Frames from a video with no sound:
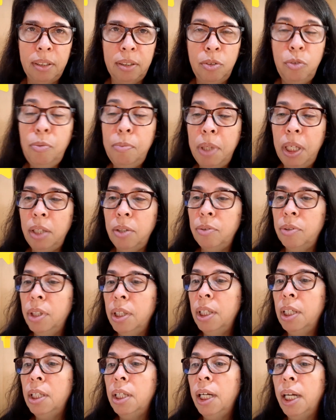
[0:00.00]
No meio,
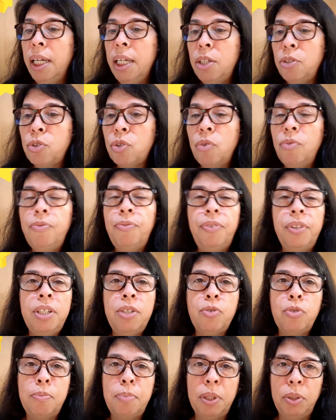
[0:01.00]
Rickson,
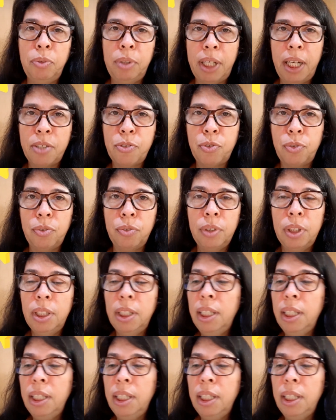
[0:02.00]
Friso e Pedro Castro.